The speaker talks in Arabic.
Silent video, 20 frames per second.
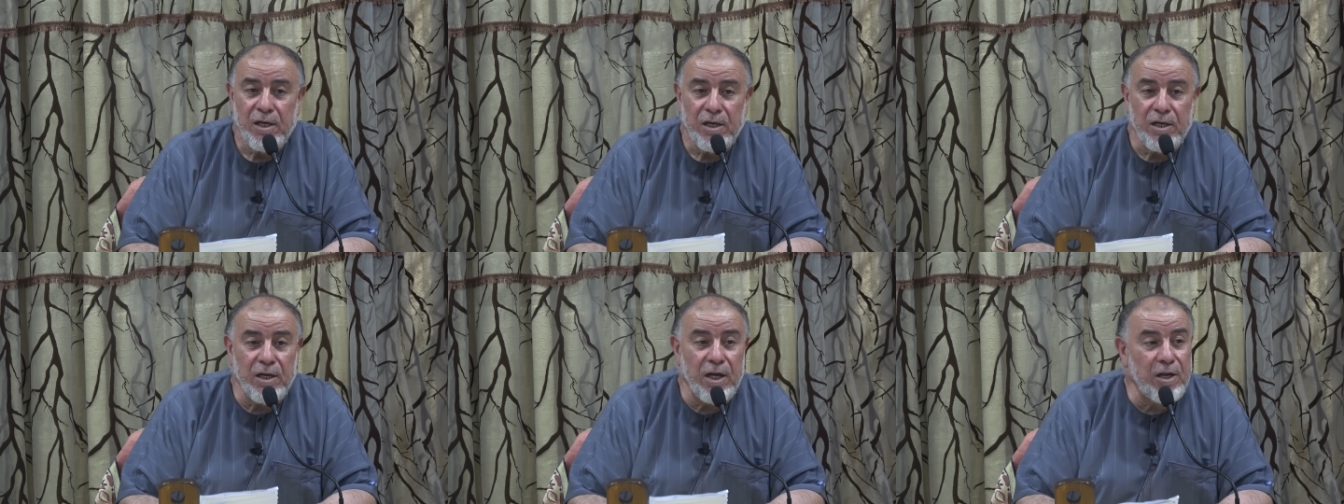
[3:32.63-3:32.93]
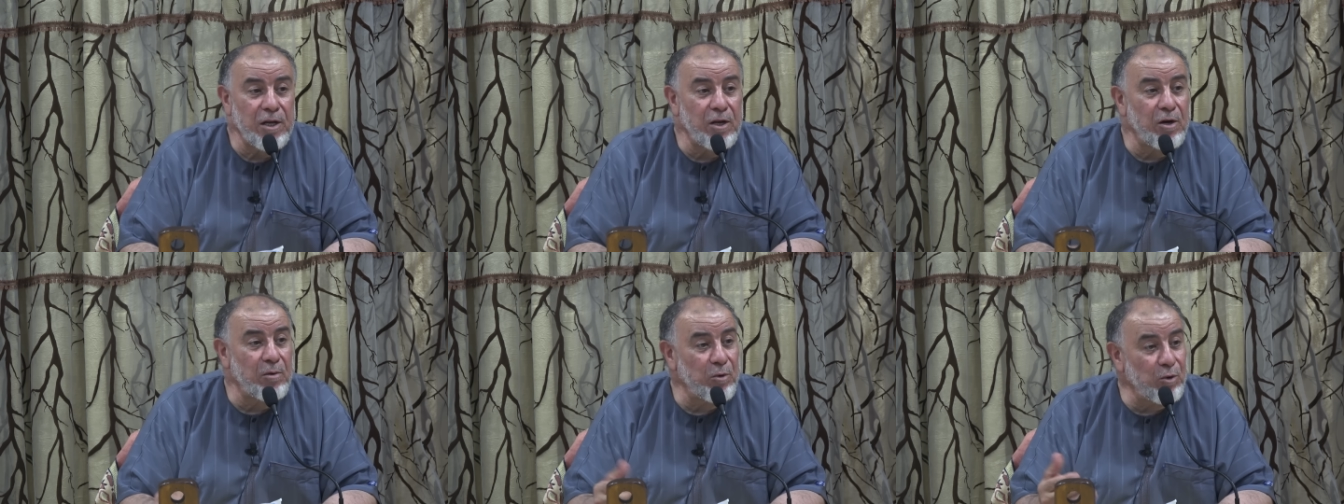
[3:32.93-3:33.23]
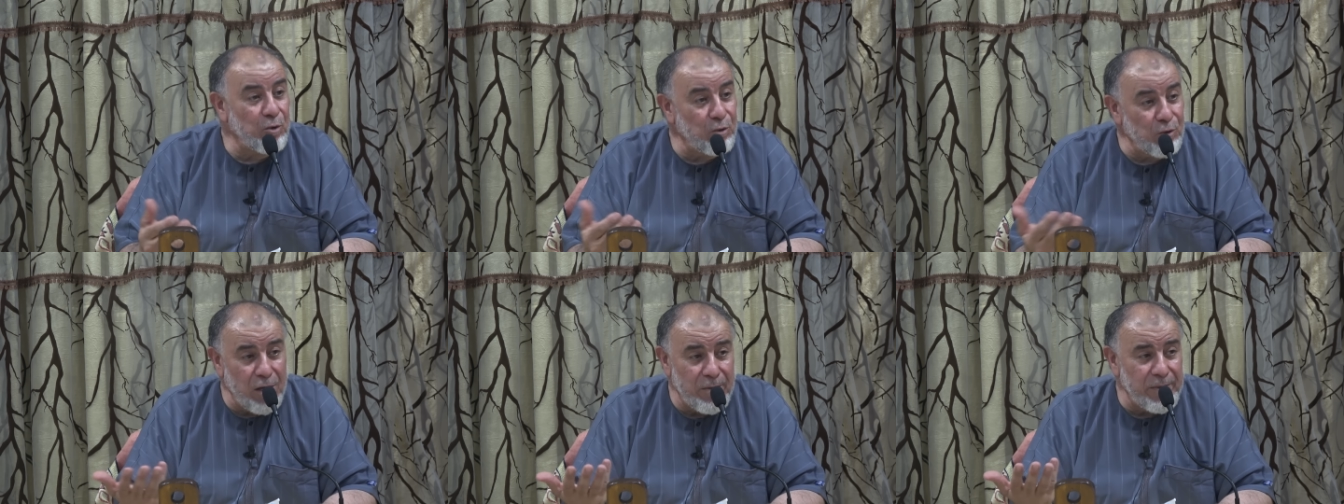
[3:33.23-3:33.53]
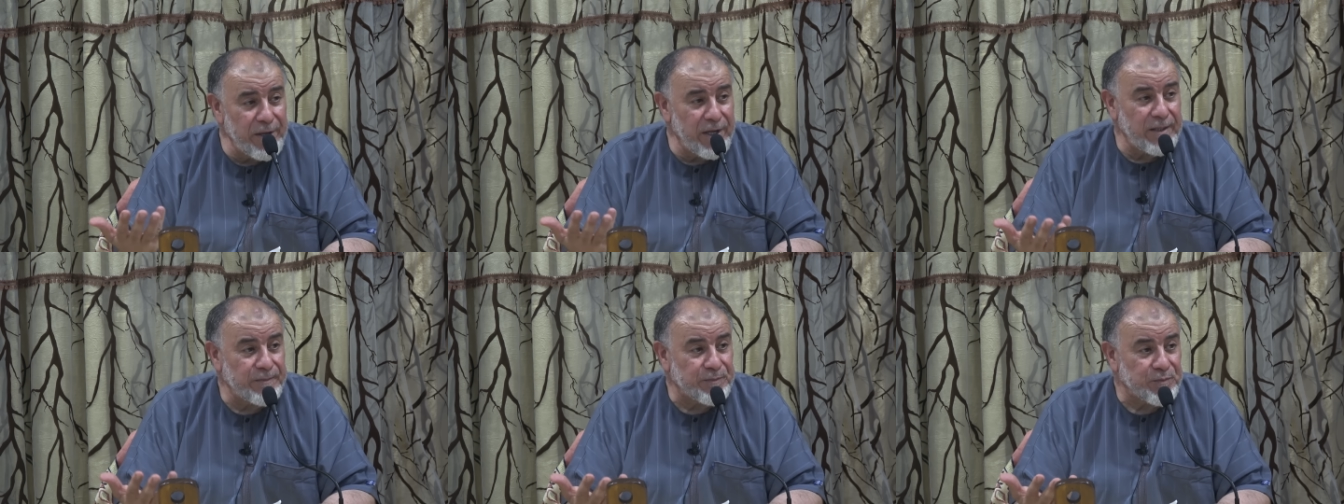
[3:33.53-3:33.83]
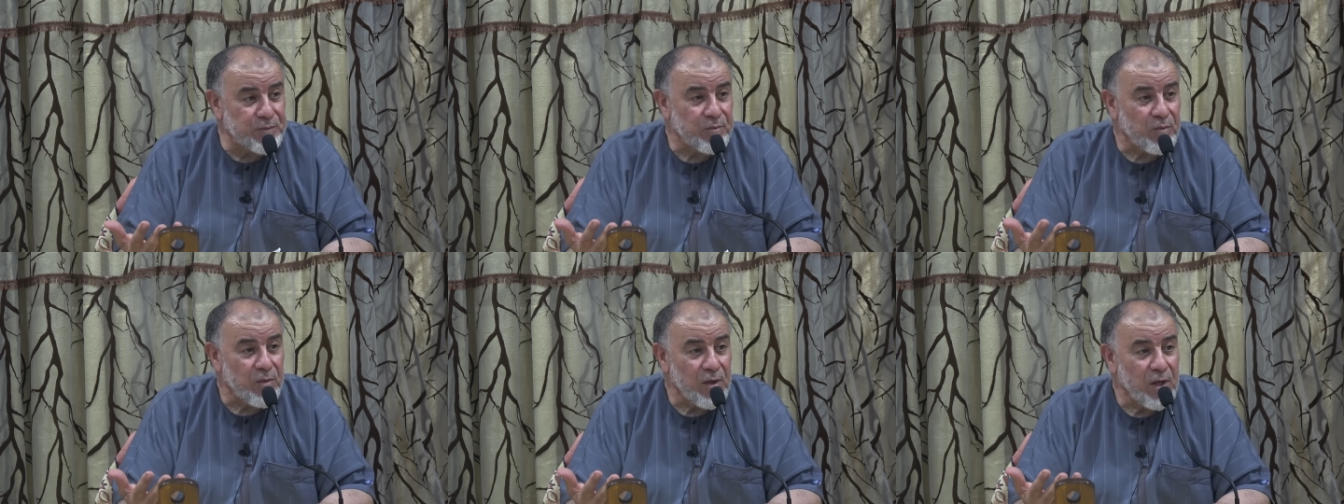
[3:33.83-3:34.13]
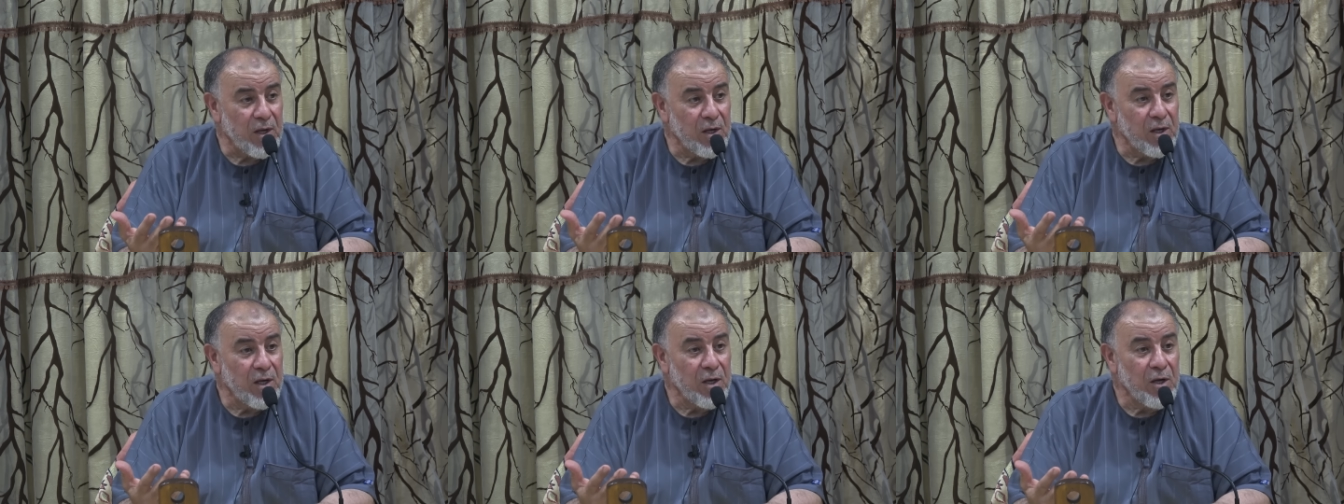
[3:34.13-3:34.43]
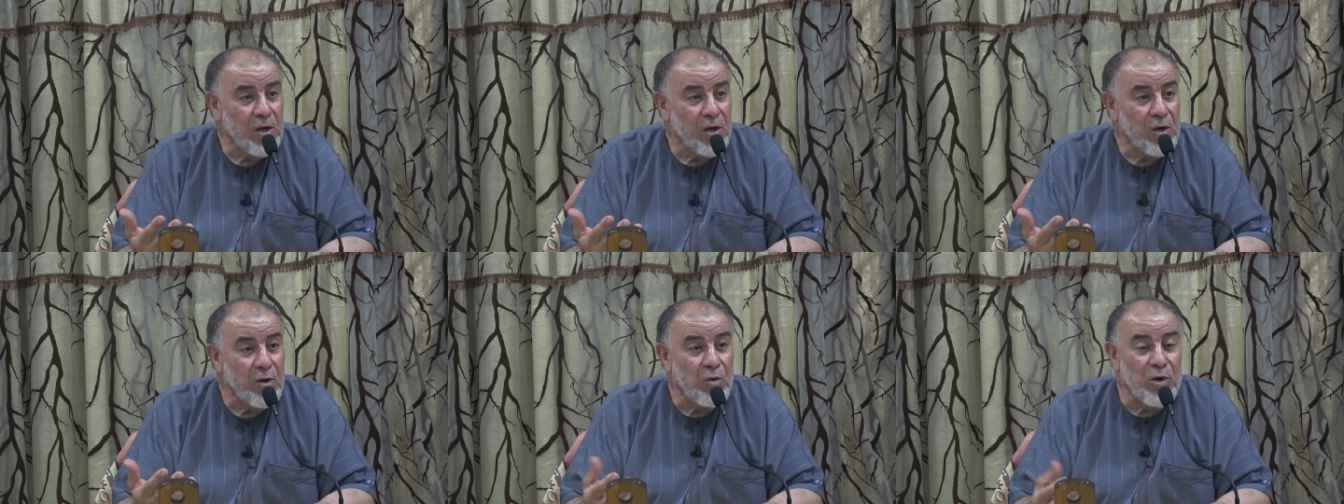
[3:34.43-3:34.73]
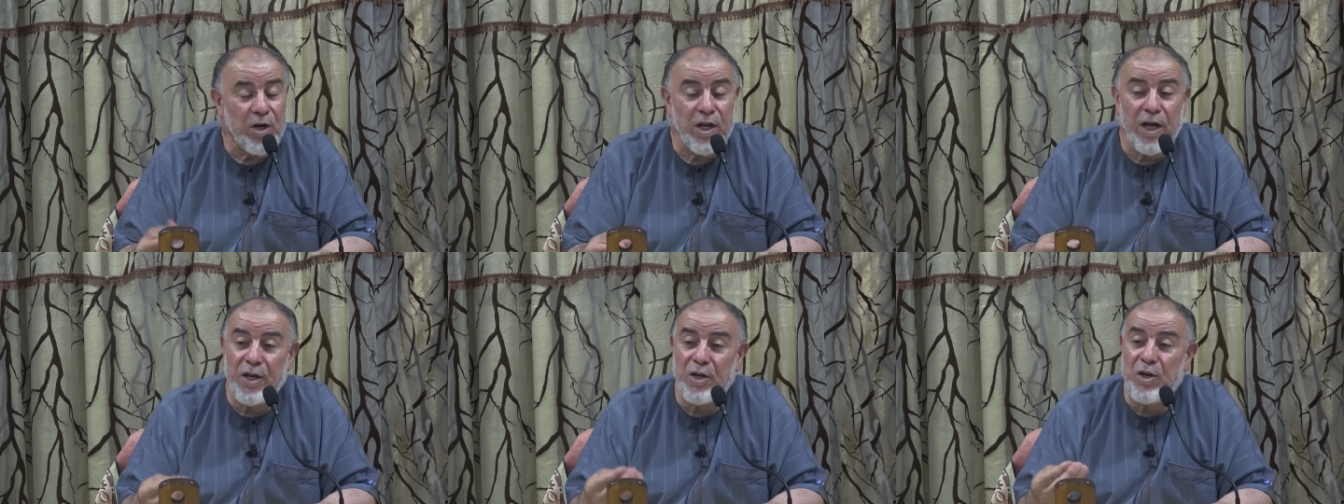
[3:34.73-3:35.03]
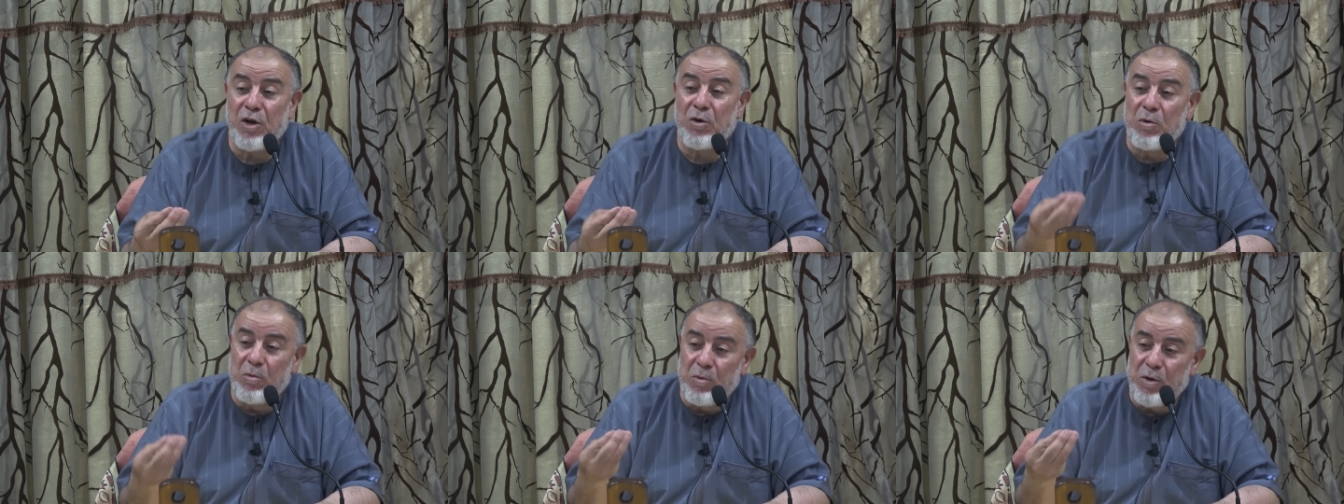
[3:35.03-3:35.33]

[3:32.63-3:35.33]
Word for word: لانهم العلماء ولانهم